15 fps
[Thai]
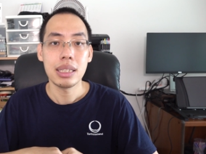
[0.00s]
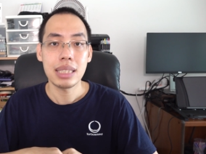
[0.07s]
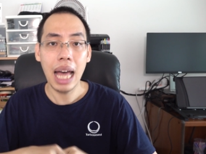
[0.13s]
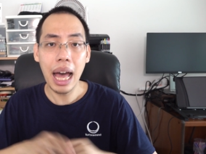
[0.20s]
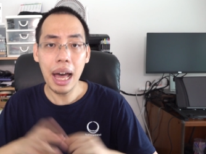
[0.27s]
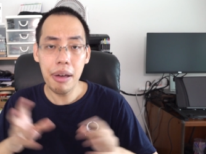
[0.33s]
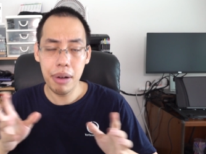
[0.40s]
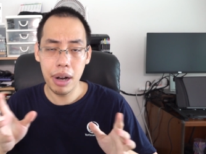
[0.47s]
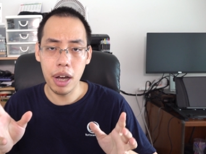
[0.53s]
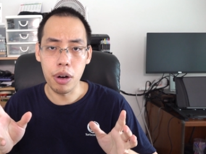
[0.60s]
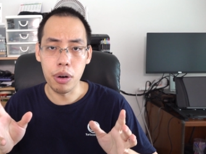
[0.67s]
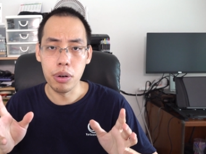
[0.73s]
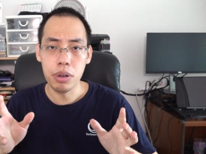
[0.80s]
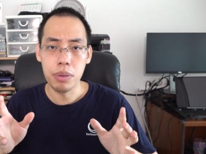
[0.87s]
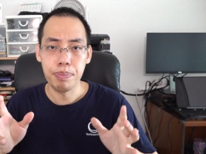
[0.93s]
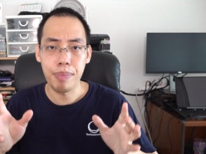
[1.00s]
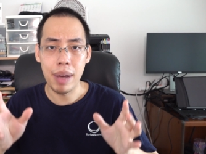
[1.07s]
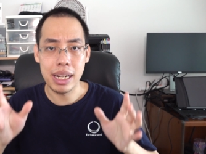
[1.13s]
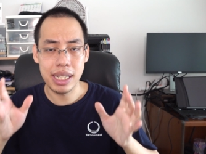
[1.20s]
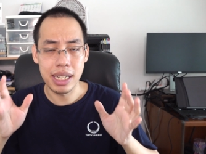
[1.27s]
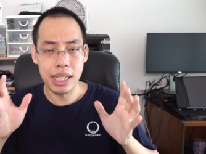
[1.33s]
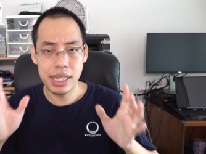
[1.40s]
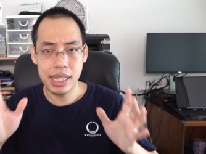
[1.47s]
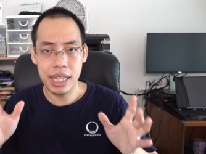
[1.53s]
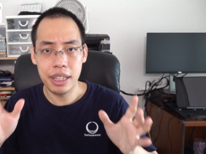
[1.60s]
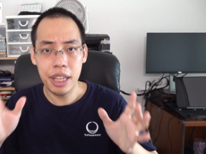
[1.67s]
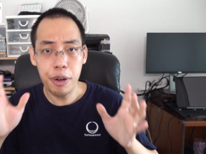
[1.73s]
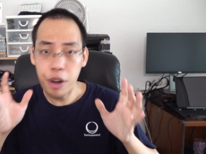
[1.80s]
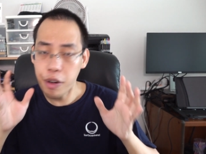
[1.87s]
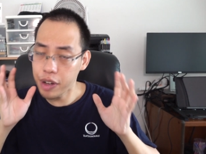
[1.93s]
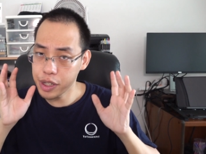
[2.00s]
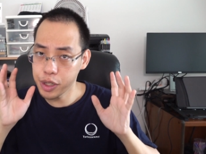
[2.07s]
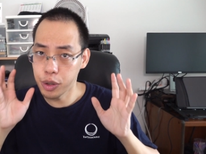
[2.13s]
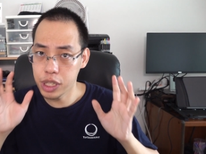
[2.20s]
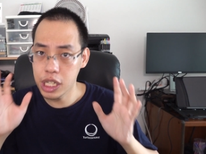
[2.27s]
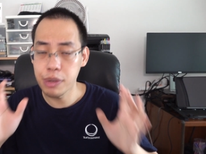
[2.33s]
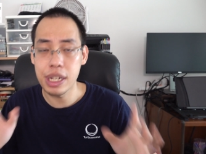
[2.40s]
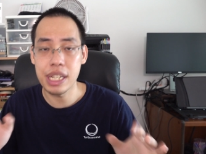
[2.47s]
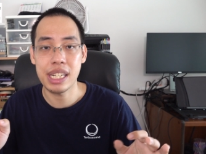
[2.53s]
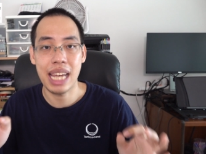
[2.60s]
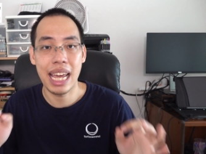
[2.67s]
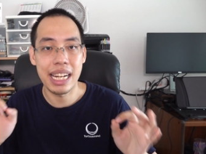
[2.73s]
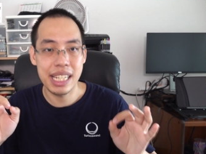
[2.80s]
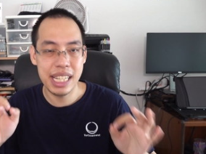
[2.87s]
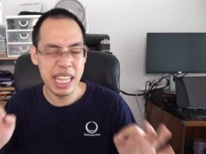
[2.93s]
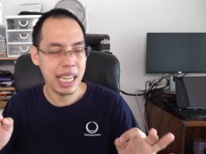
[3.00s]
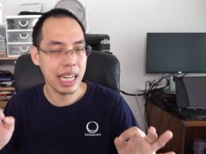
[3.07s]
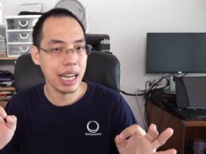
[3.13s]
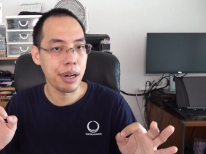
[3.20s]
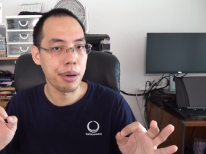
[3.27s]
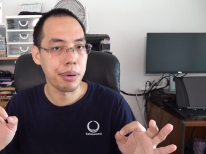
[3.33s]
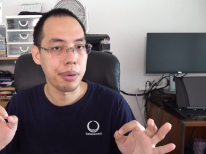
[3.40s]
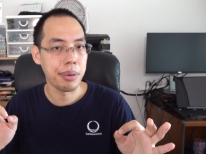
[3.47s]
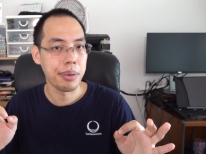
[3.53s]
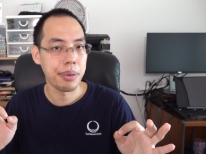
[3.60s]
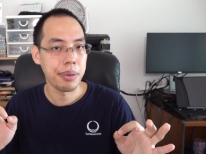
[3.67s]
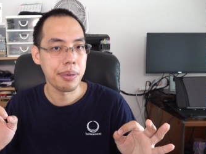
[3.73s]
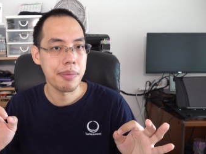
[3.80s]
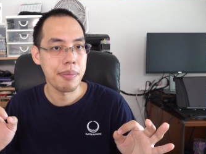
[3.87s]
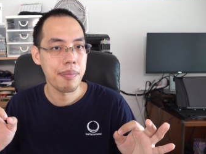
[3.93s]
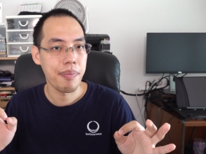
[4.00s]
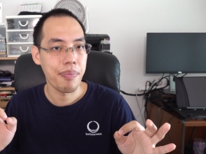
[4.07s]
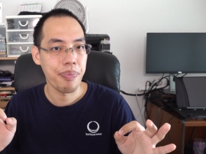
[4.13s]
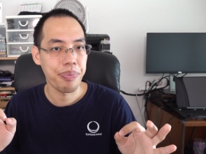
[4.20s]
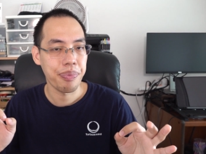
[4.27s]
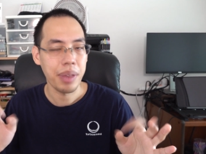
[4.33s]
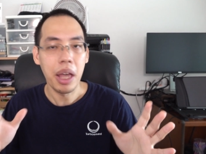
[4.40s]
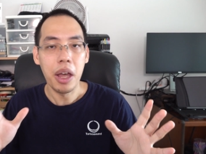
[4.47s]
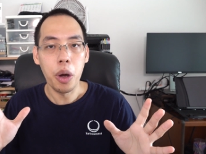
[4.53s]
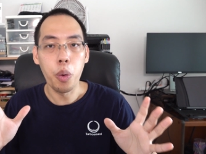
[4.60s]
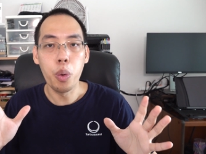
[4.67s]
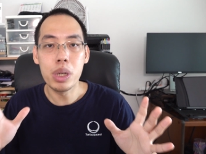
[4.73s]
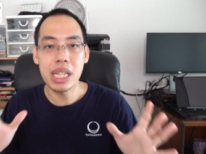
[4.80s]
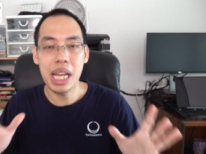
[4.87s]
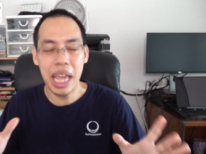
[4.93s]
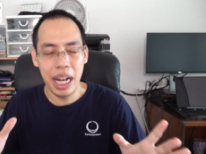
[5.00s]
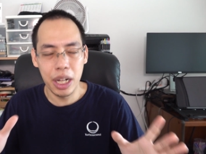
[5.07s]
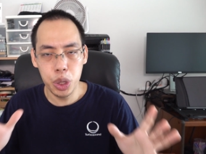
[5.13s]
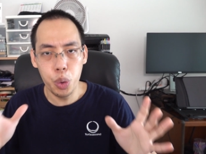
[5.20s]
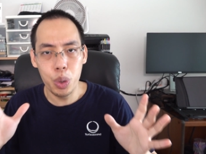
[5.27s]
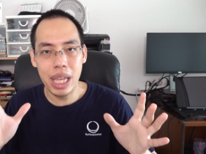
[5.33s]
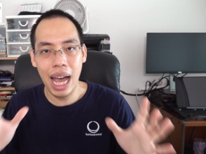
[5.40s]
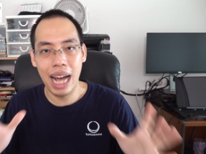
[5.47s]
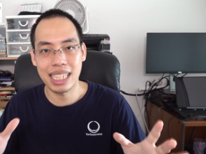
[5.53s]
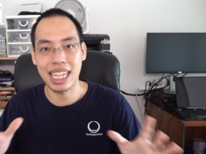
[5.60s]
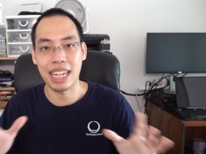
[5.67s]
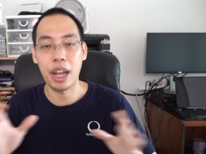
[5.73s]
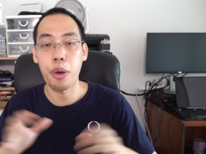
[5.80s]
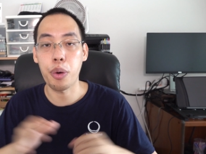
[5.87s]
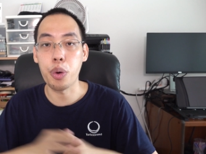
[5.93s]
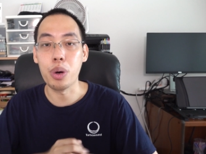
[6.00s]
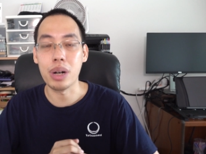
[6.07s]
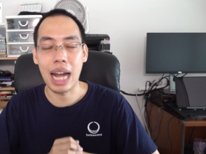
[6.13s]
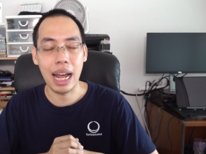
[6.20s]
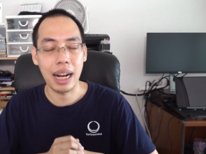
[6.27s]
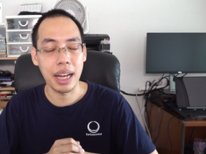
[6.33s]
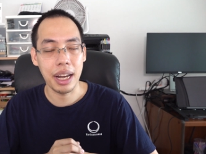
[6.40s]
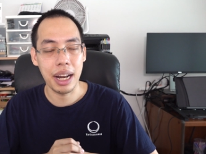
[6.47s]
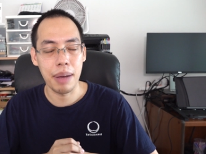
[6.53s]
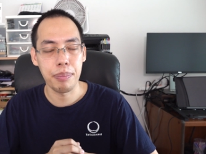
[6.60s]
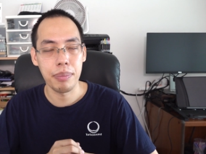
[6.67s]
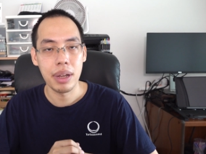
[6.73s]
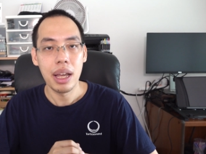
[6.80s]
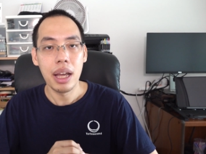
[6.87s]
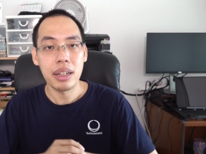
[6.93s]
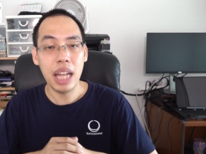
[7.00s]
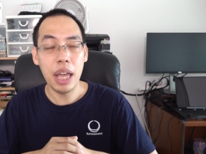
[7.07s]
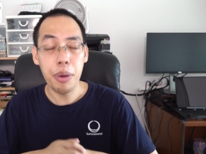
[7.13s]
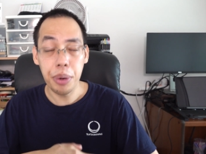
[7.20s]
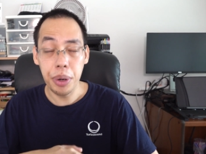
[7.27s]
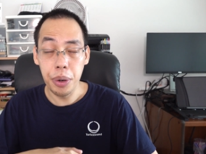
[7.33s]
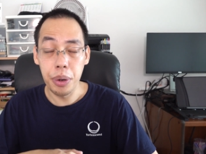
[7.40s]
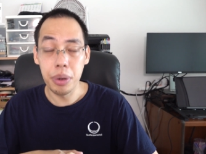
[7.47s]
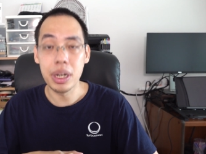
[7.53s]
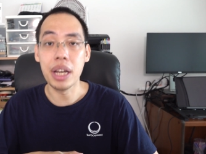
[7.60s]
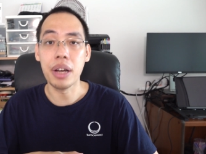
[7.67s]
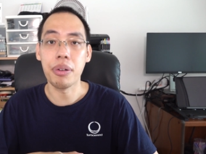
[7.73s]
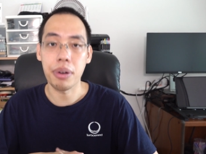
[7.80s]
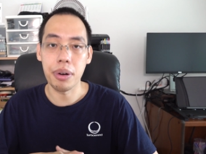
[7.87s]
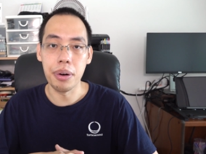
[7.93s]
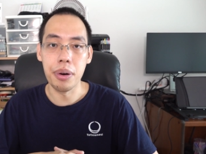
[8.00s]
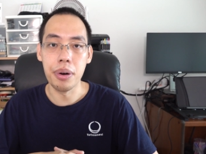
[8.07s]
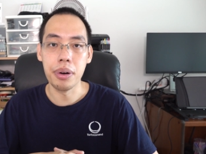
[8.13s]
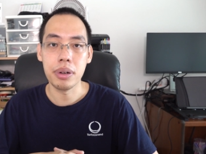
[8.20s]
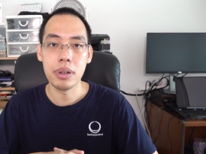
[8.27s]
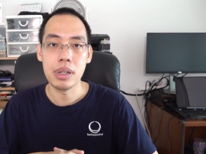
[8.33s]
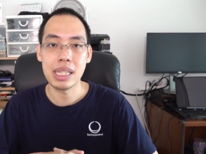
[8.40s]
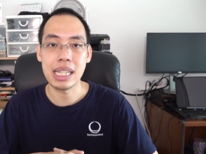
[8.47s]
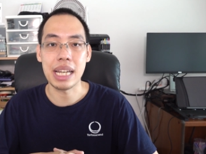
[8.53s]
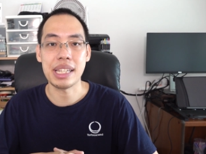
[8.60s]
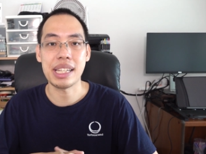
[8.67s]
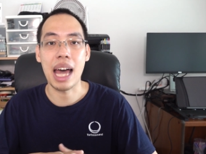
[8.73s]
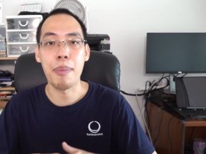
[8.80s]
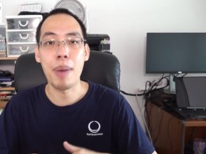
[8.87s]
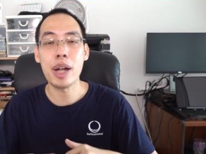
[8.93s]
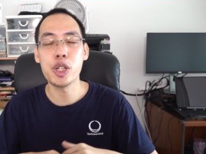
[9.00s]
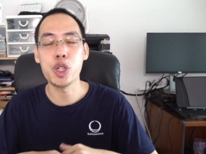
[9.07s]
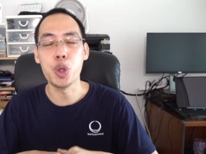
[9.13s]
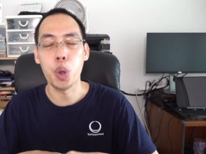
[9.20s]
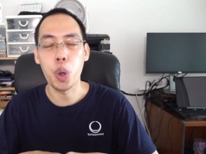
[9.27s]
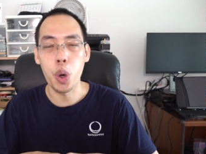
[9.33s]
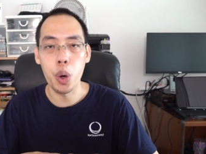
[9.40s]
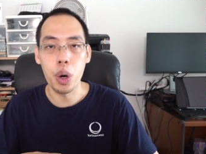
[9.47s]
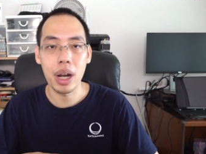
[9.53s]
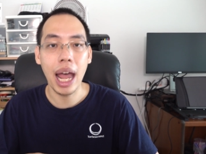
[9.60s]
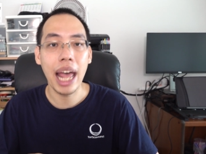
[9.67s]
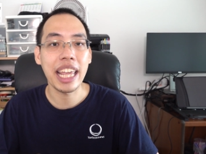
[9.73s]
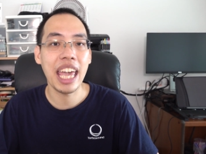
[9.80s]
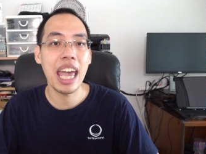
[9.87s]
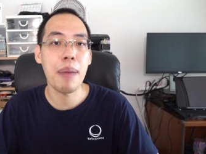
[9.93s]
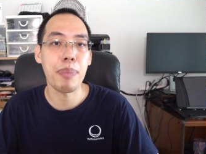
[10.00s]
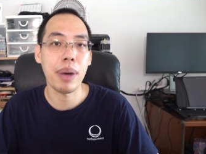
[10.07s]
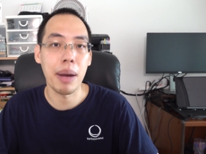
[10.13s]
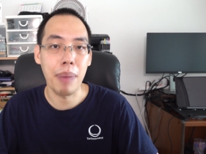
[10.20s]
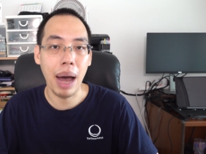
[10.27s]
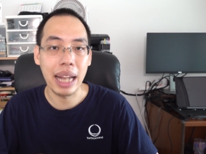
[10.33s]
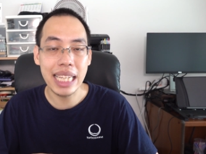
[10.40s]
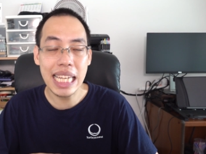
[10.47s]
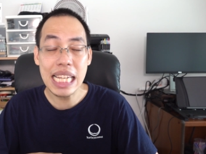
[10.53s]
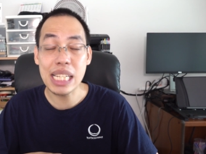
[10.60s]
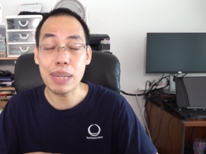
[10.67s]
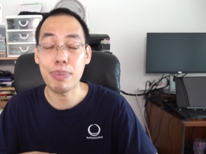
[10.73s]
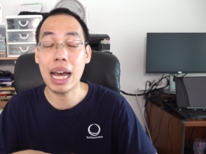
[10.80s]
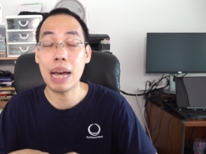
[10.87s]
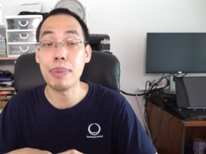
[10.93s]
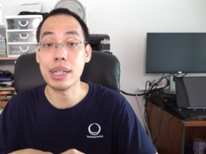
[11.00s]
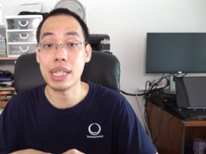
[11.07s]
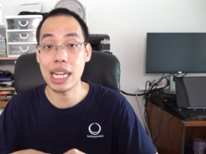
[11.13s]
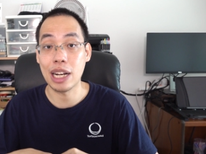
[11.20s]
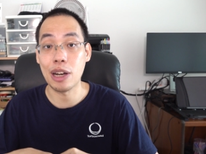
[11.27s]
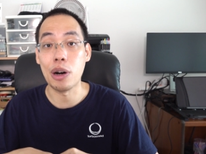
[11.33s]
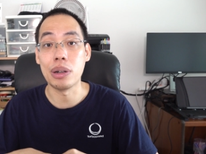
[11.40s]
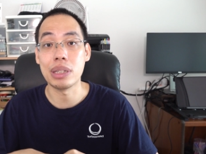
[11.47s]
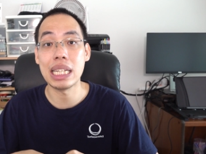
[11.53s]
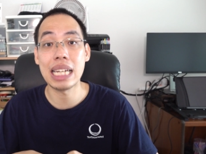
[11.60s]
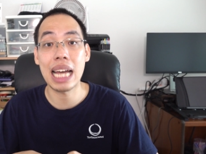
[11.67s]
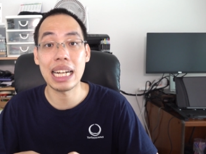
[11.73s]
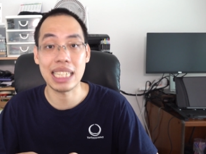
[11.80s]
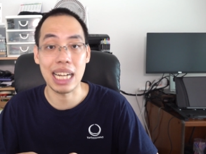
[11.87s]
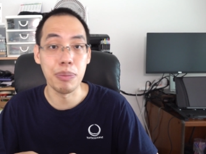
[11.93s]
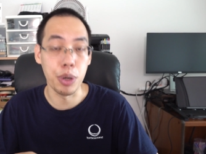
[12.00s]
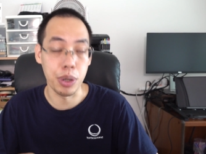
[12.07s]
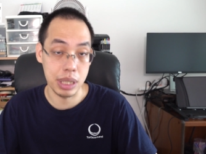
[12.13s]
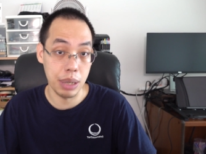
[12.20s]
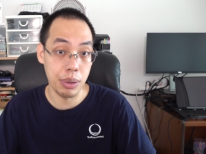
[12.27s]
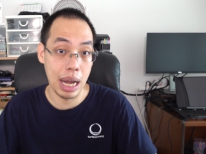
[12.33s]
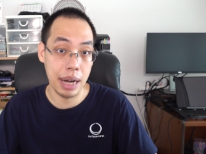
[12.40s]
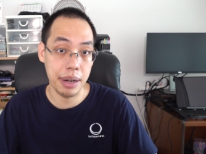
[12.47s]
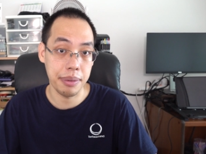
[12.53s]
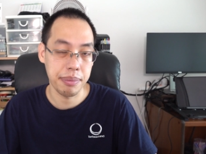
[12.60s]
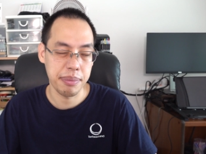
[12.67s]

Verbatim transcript: ถ้าเราไปเจอสิ่งที่เรียกว่า social distancing เข้า คุณจะเห็นตัวอย่างจากในโรงหนังนะครับ ในโรงหนึ่งโรงจะสามารถจุคนได้แค่ประมาณ 25%ของที่นั่งทั้งหมดเท่านั้น